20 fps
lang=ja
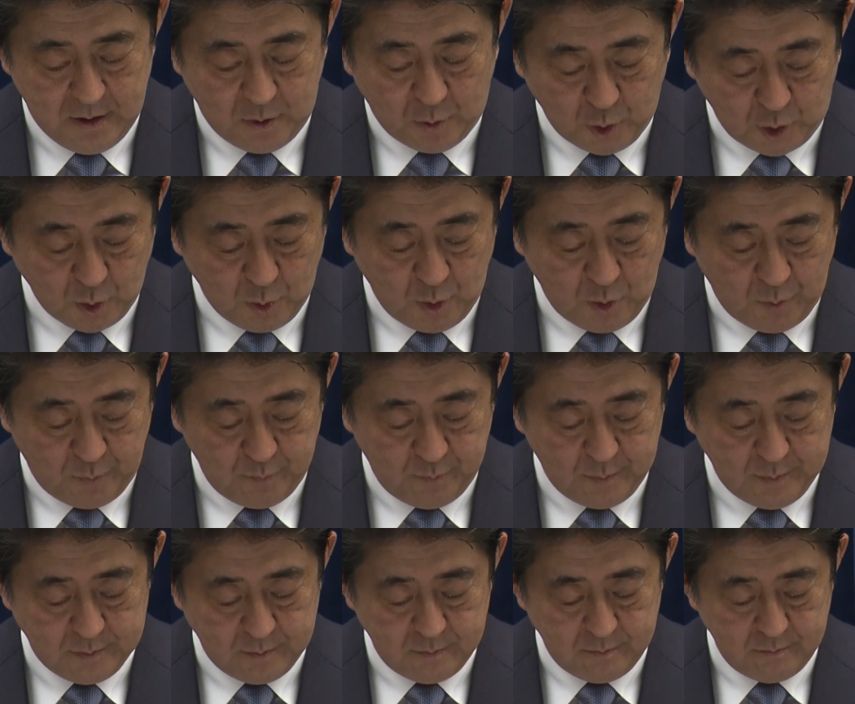ことを、
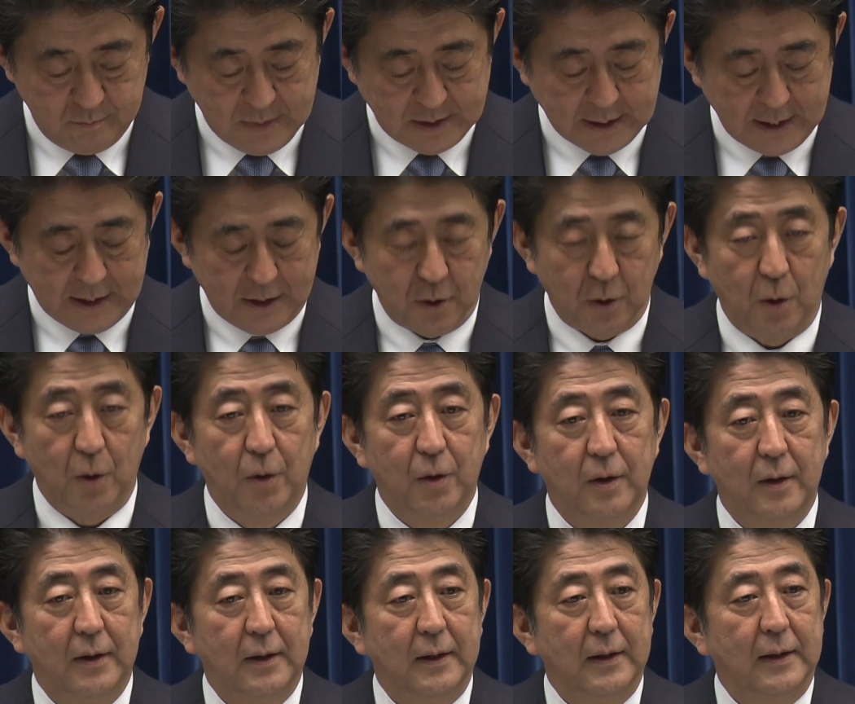先の
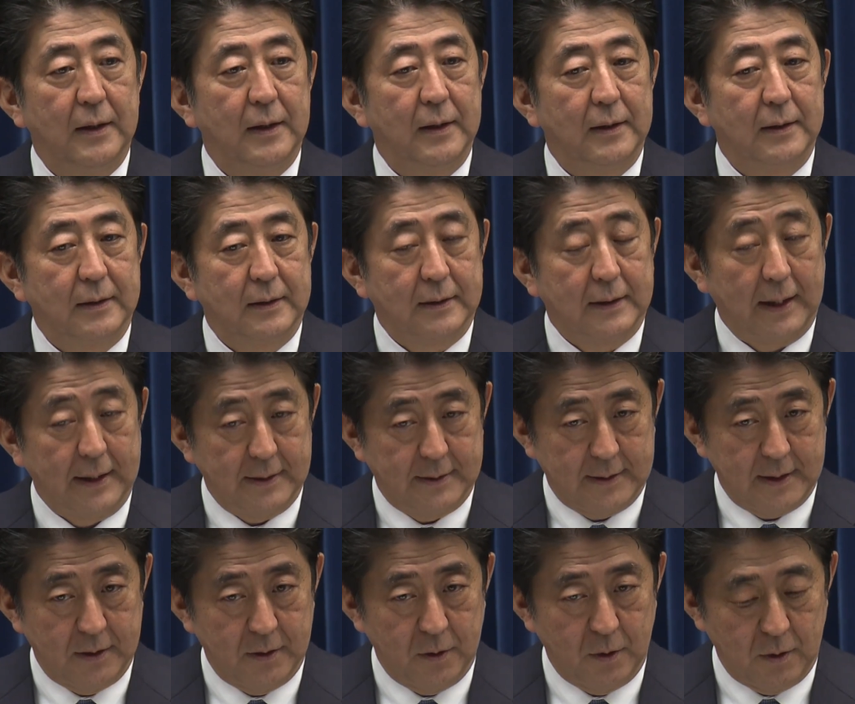大
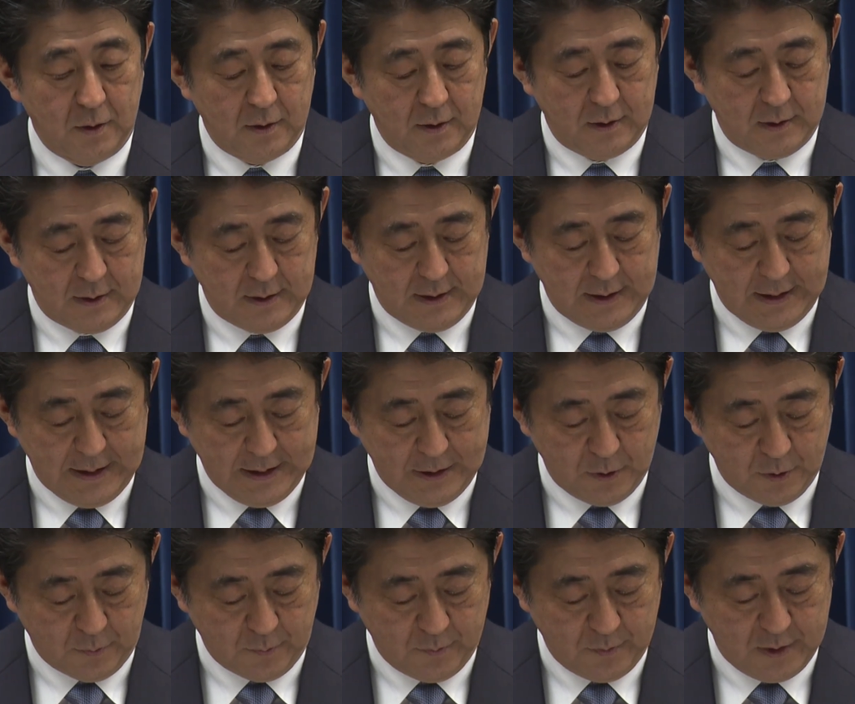戦へ
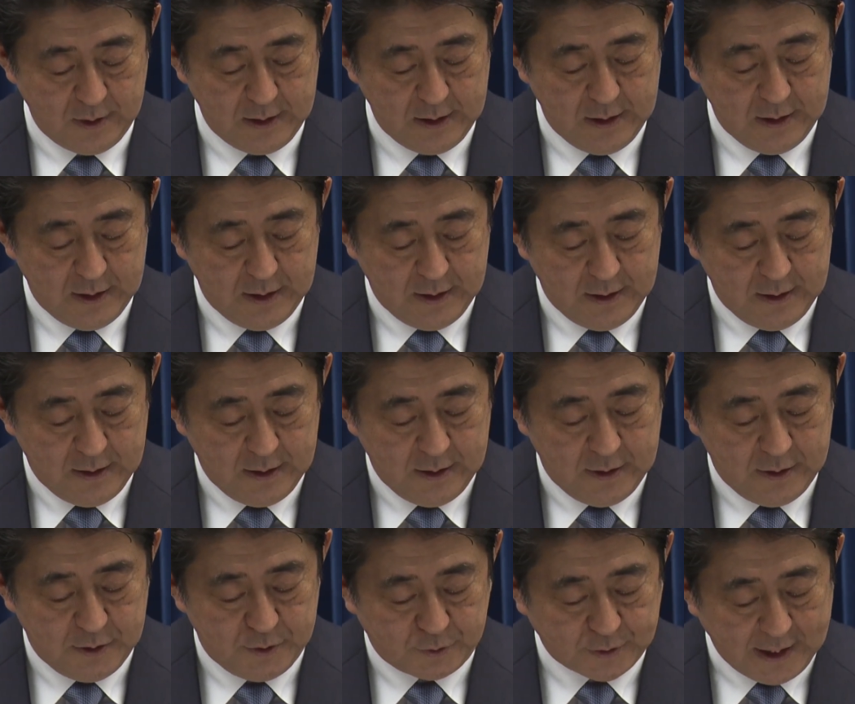の
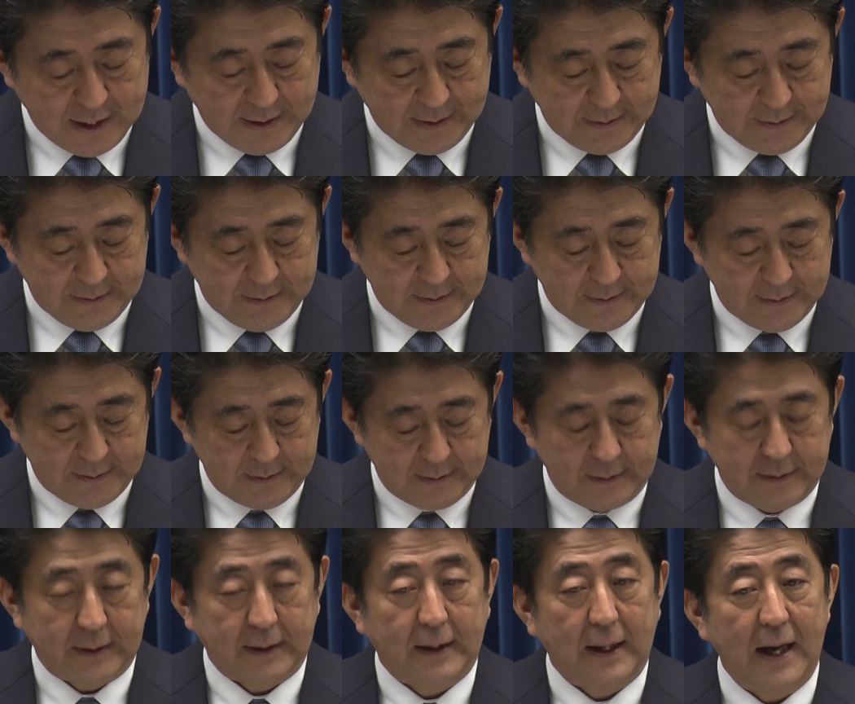深い
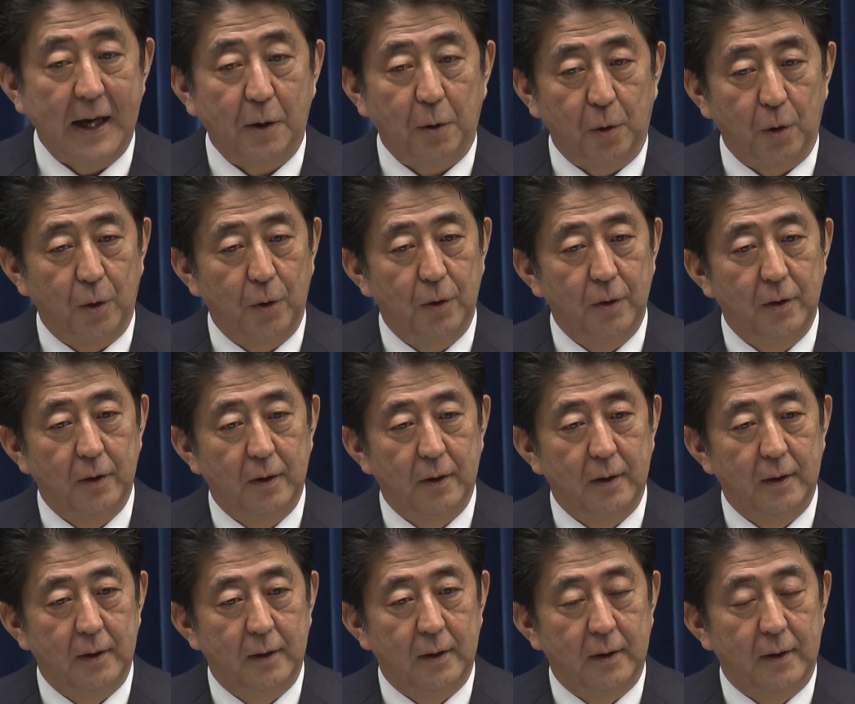介護の
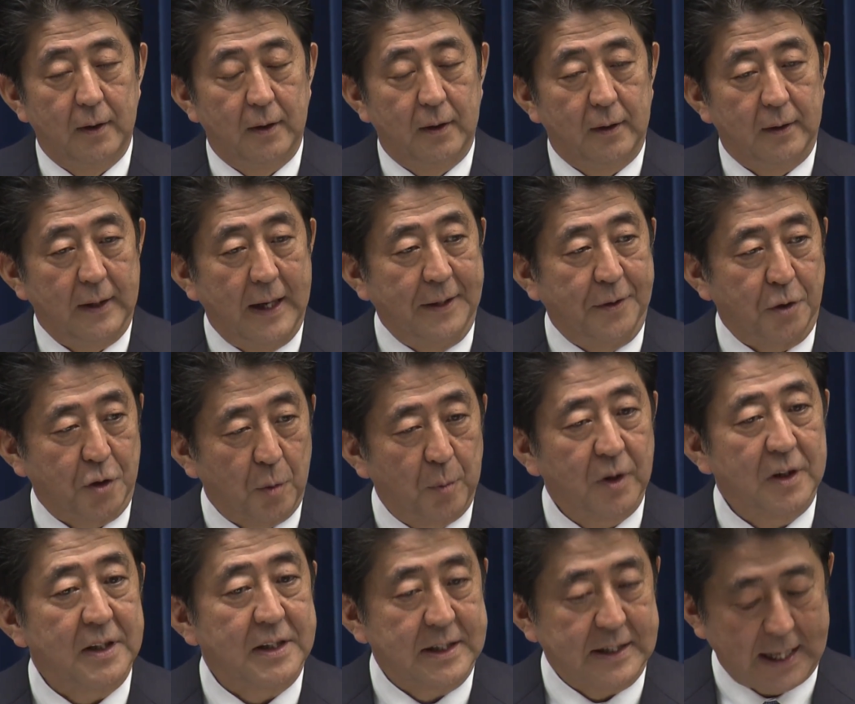念ととも
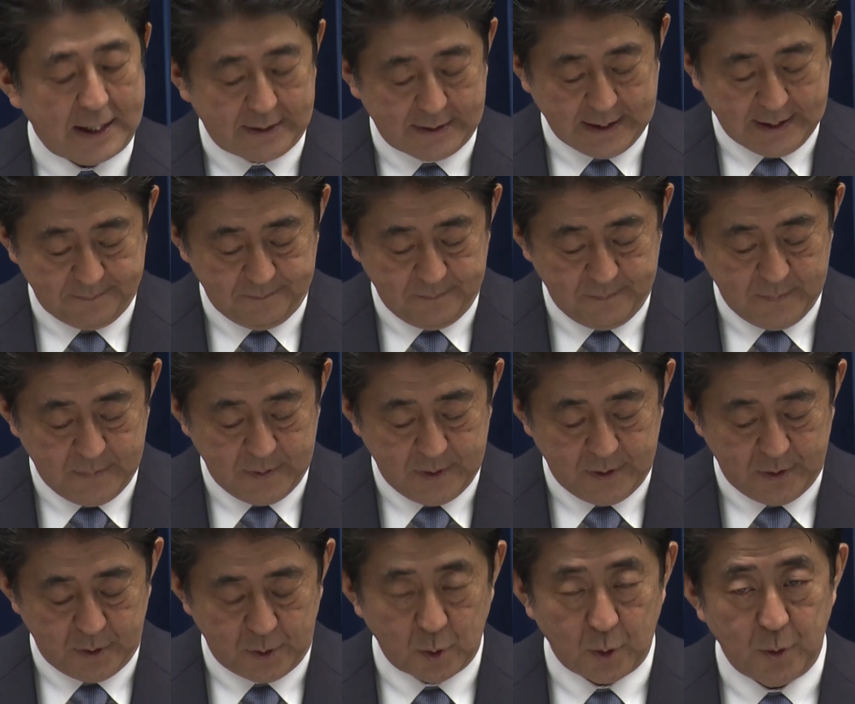に誓っ
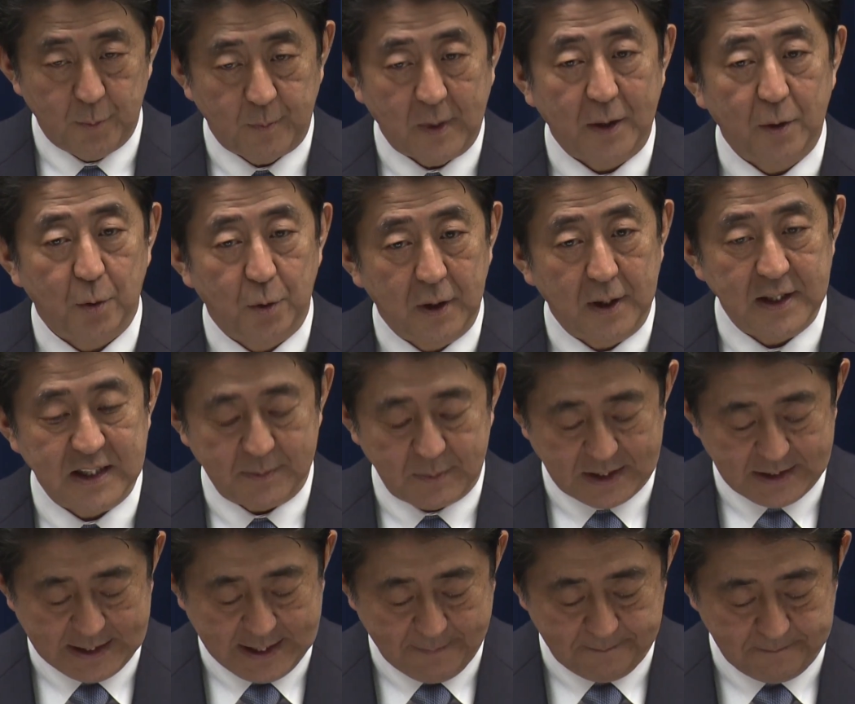たと表現しまし